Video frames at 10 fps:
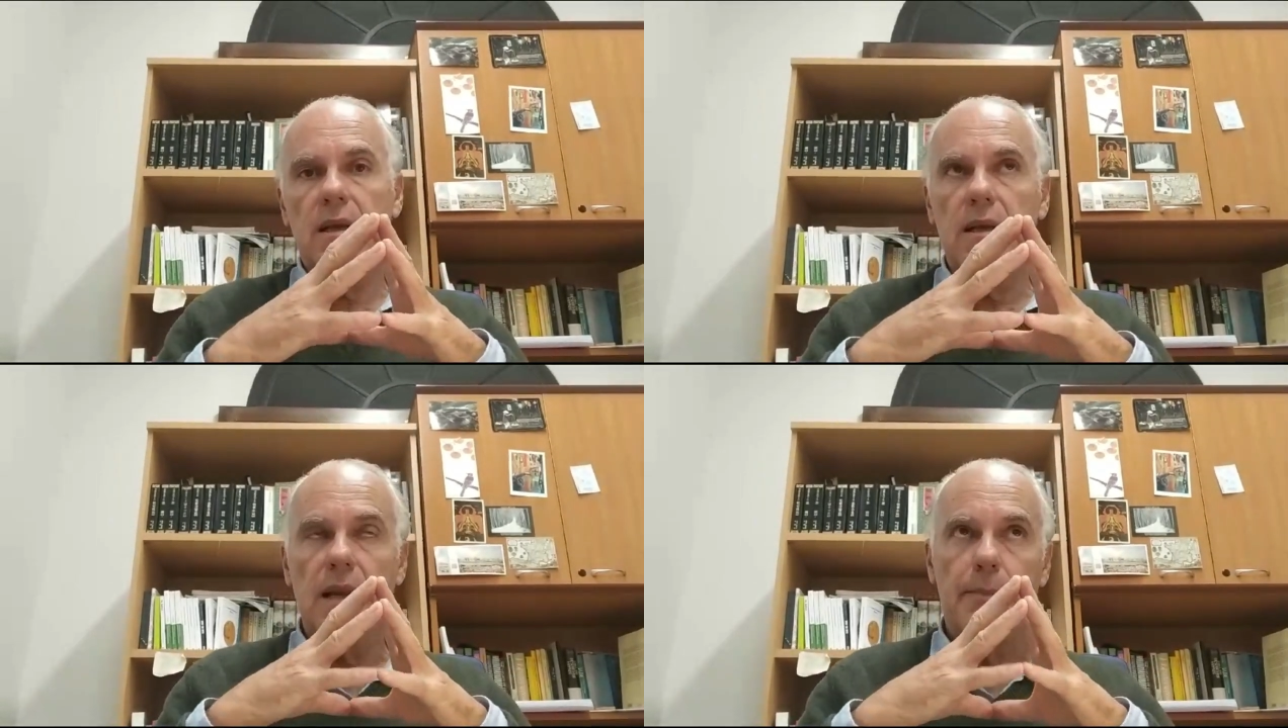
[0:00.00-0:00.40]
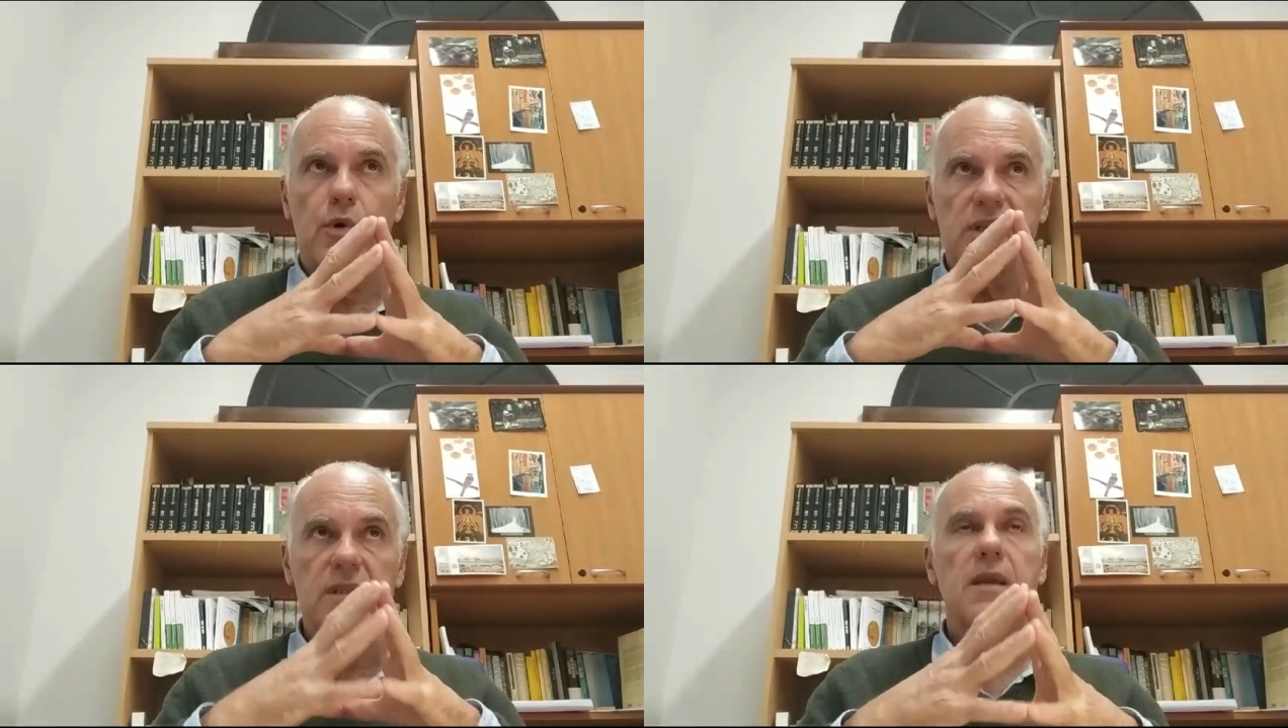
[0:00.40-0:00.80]
la
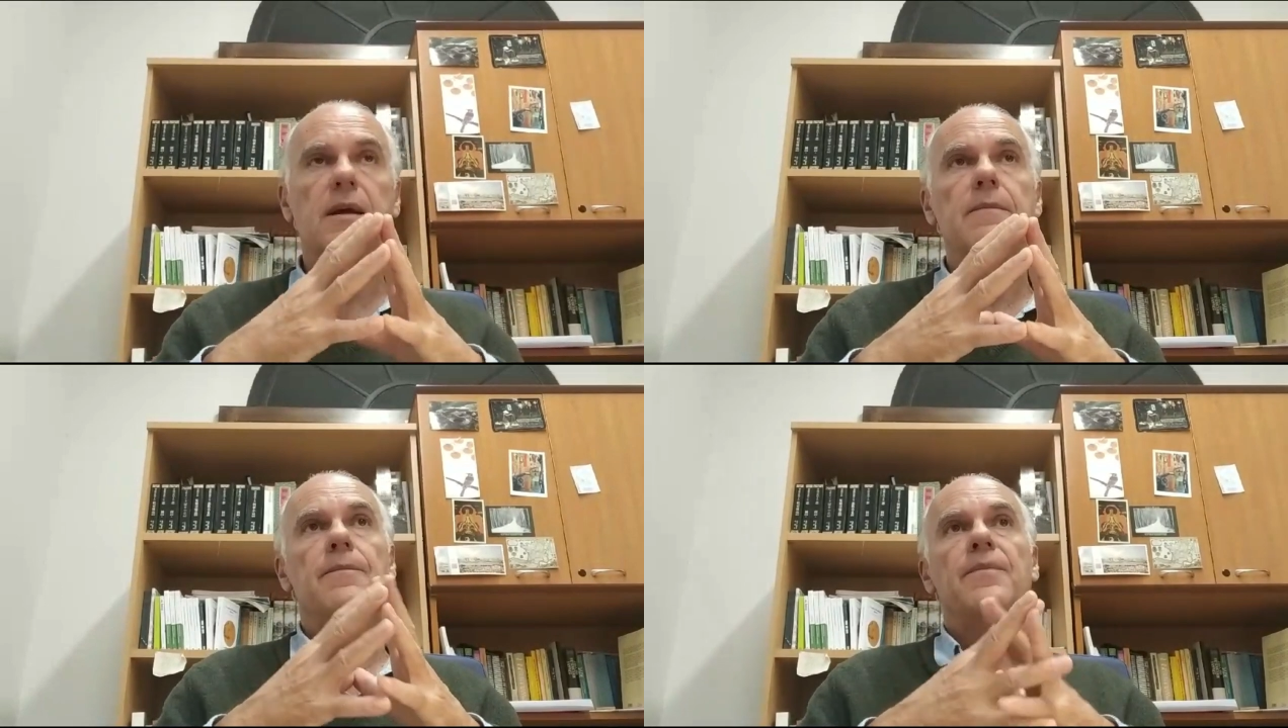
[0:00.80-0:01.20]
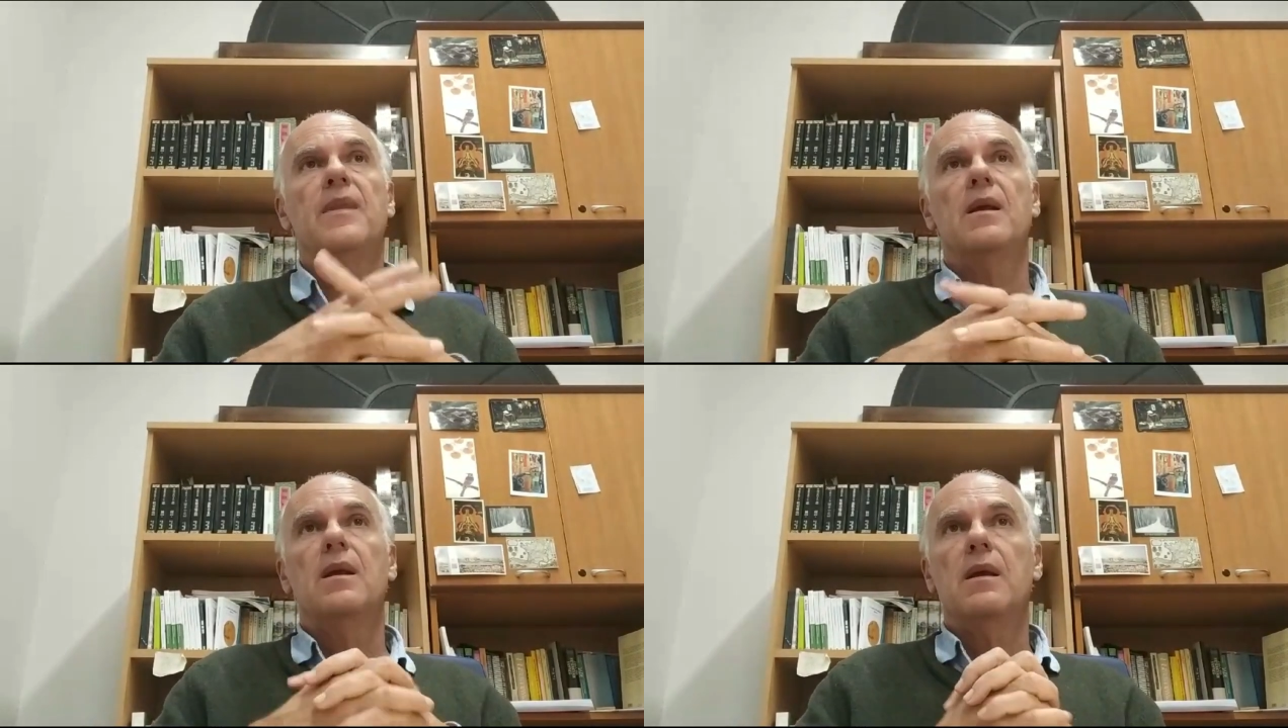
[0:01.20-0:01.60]
poesía
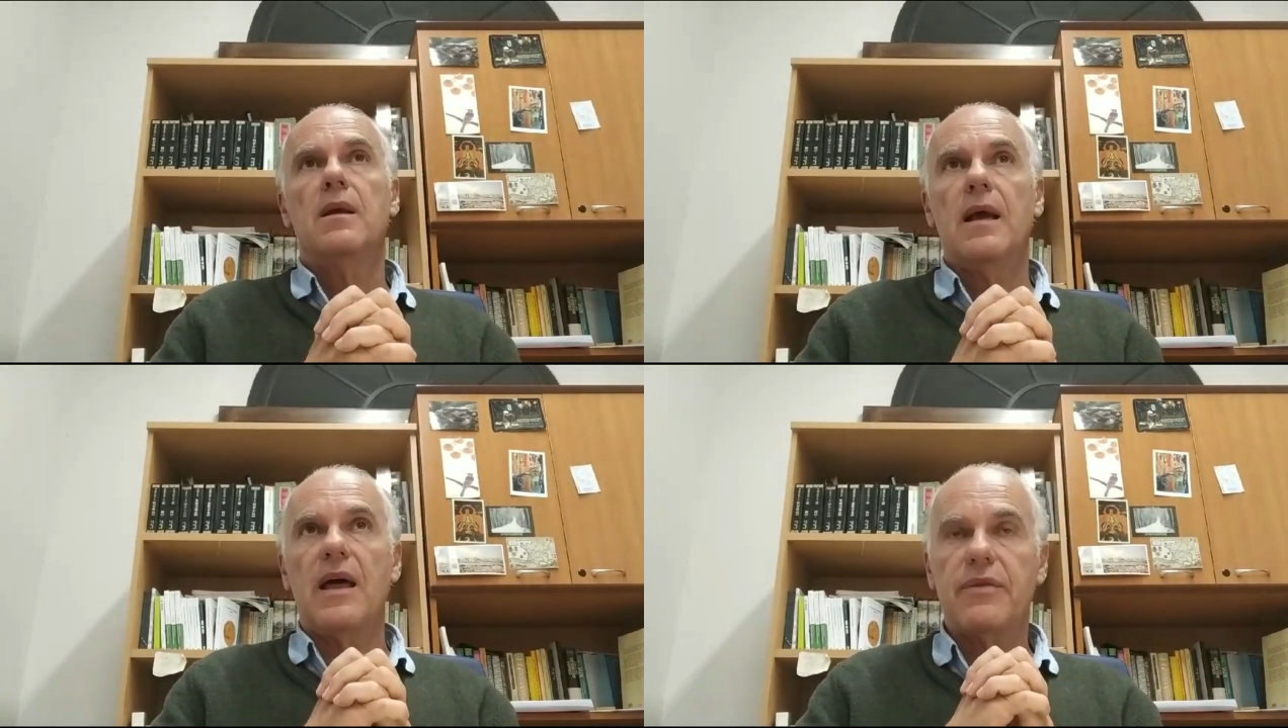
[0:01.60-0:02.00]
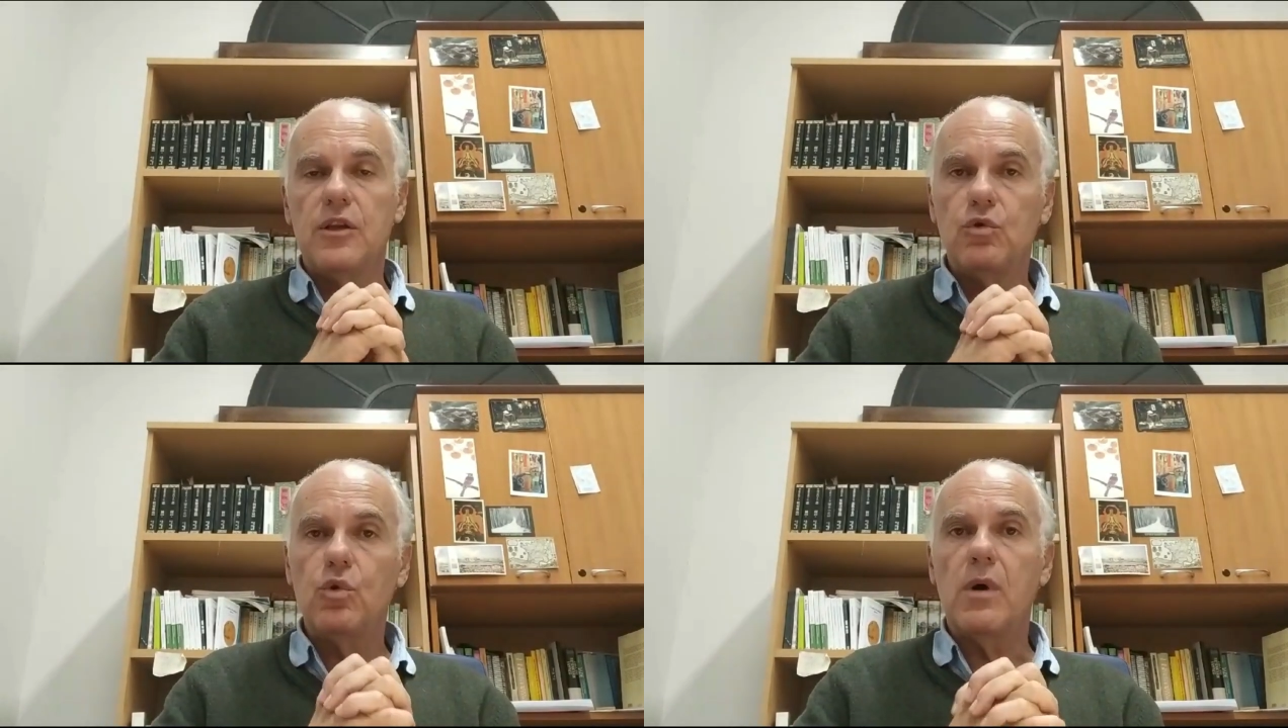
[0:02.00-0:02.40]

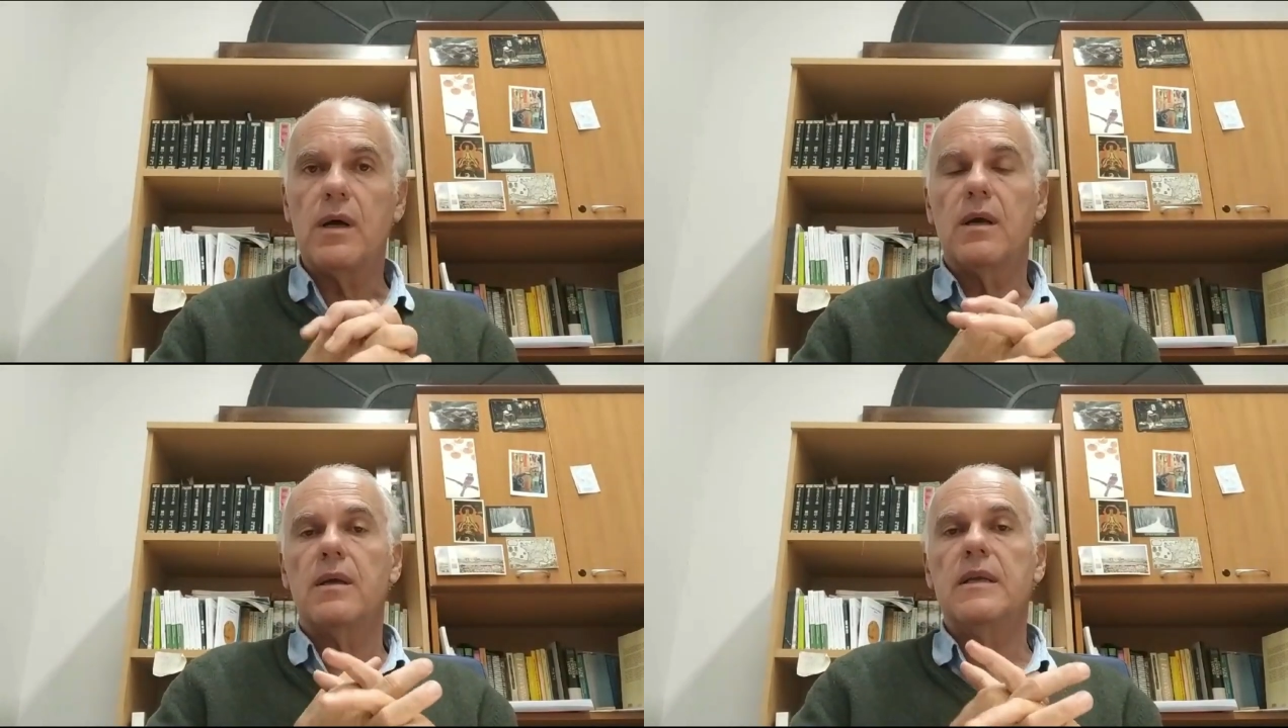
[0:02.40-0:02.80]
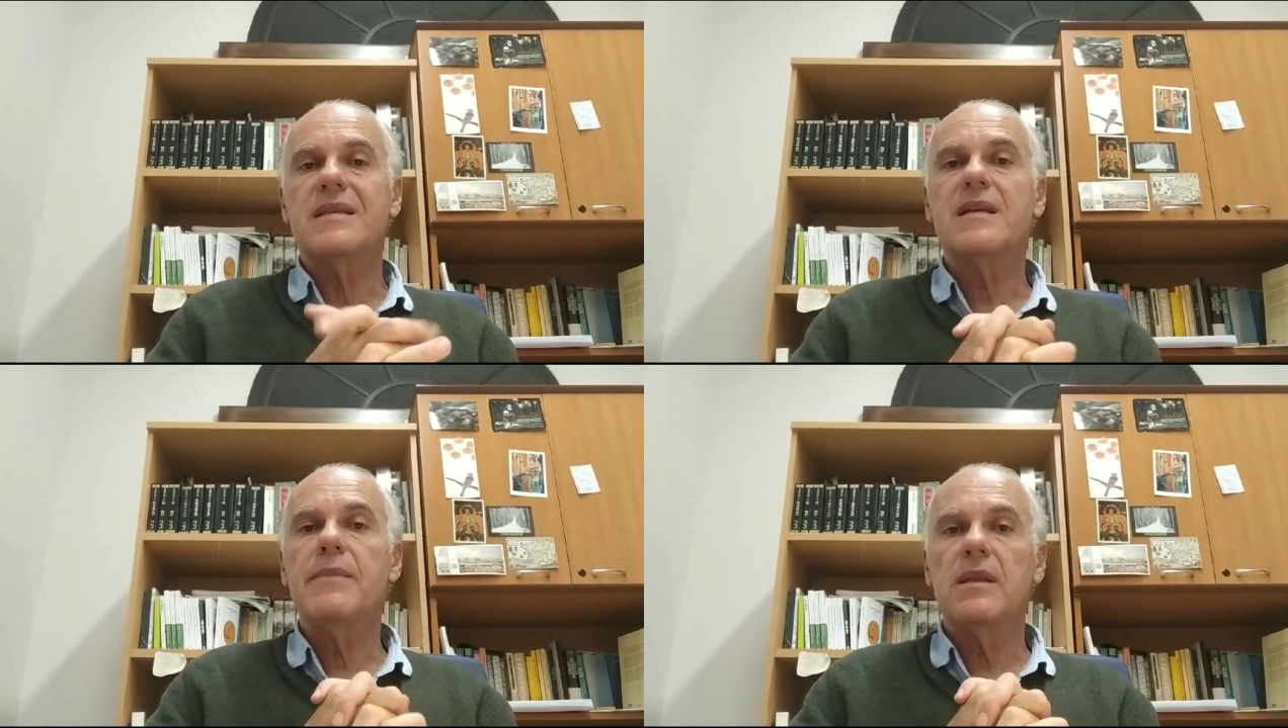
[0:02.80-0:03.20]
acentúa y
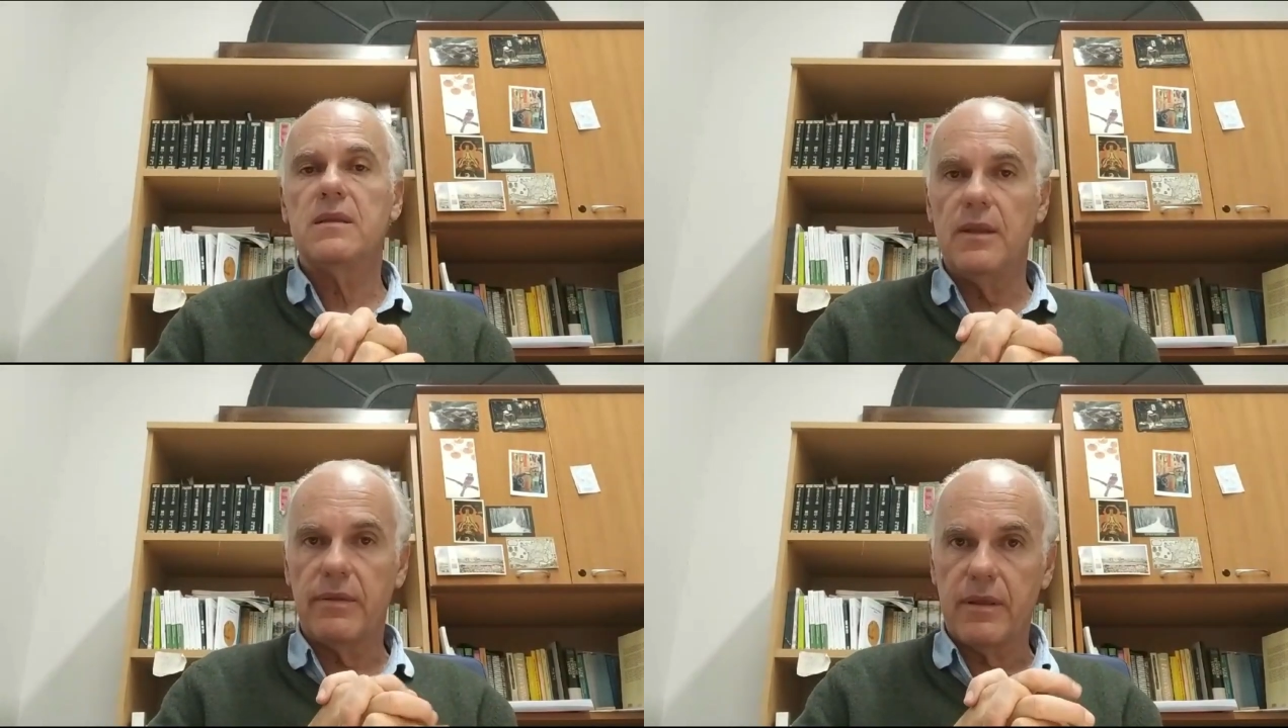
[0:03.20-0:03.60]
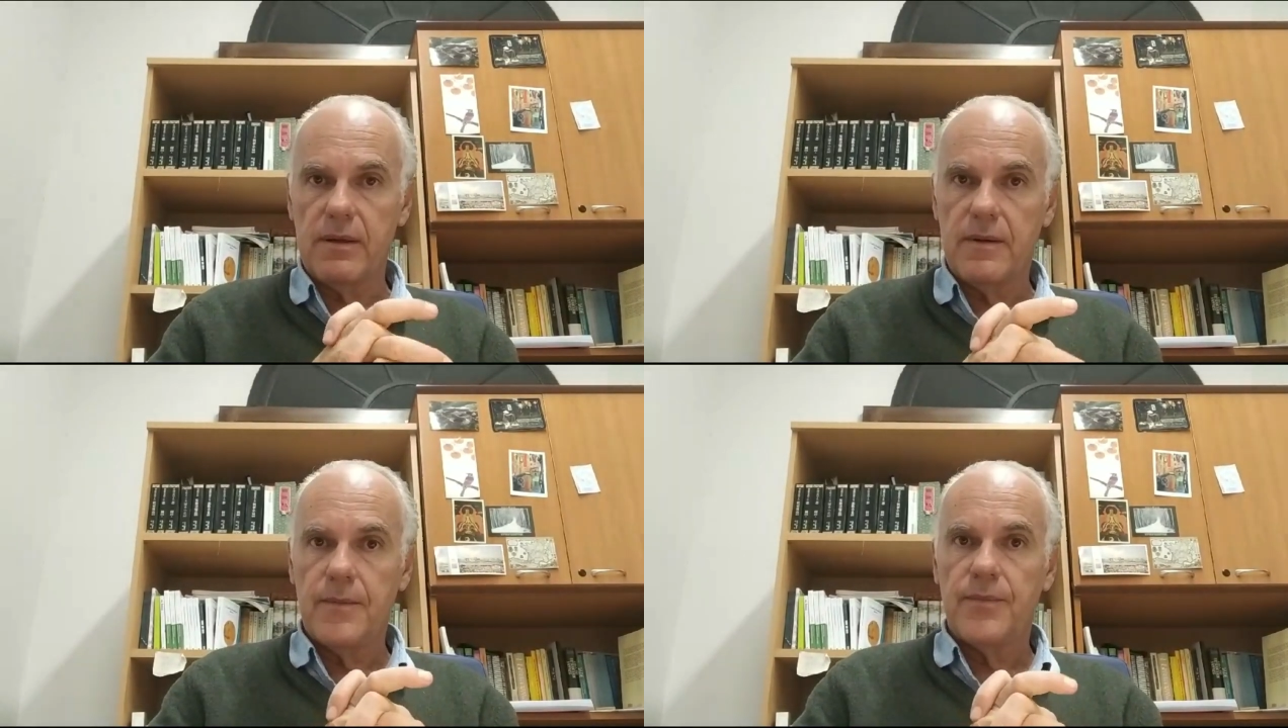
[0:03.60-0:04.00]
semantiza